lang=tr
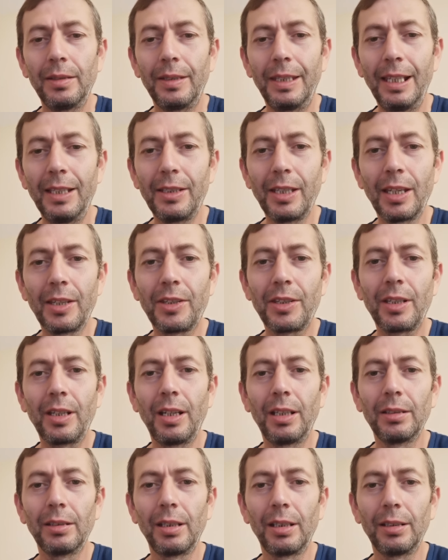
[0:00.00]
Dize
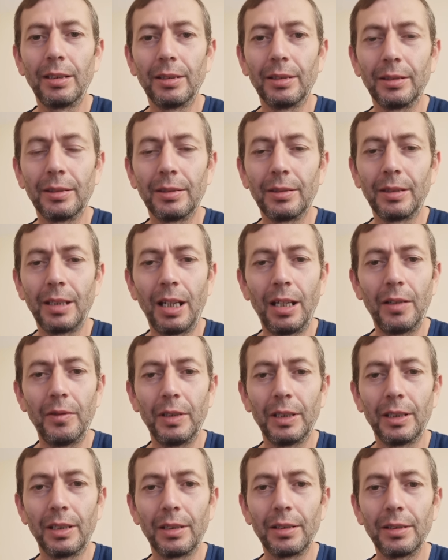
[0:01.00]
skandalı
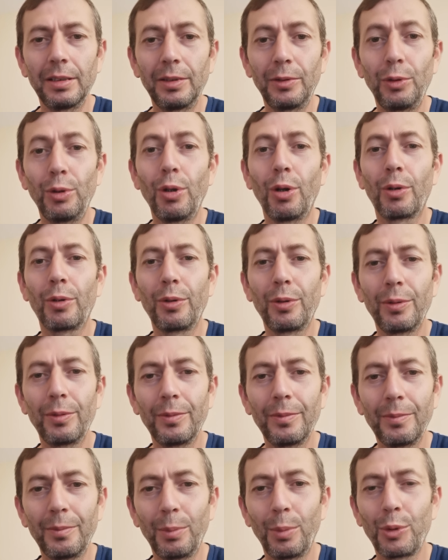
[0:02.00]
davaları yok.
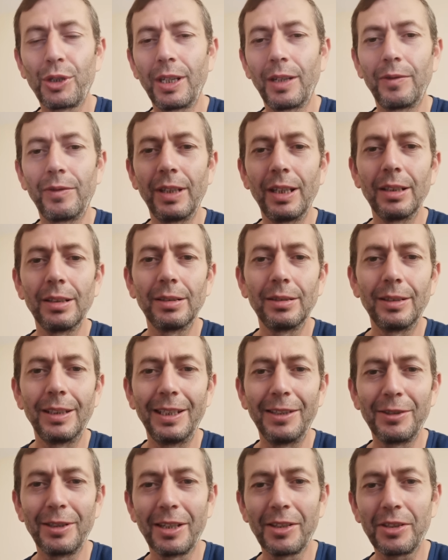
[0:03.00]
Bu sefer
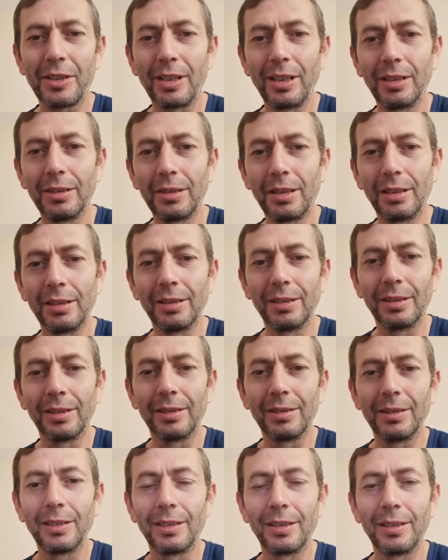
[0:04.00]
Dize skandalı
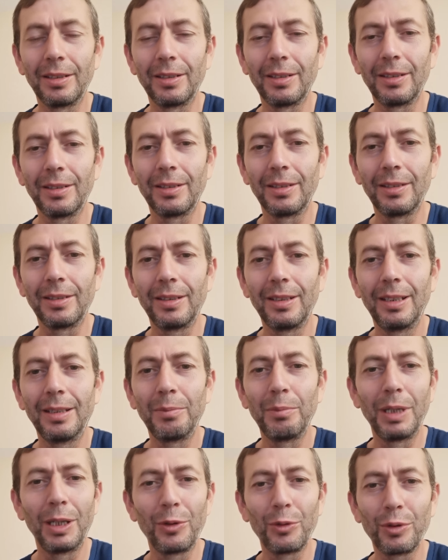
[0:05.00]
e,
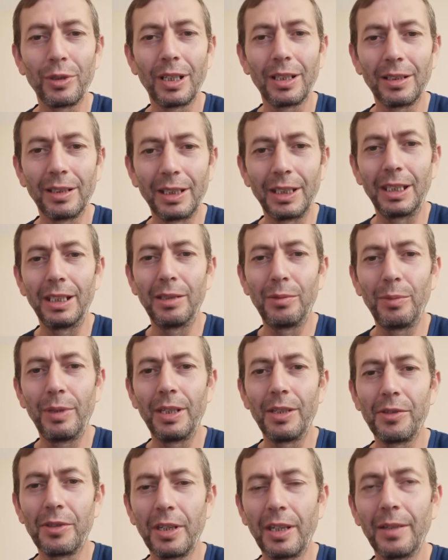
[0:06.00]
mevzularına
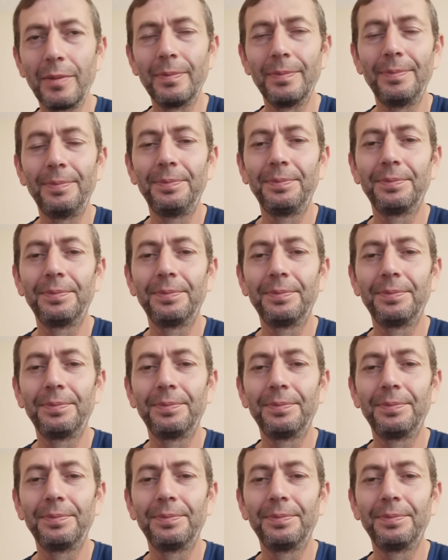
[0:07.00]
girmeyeceğim.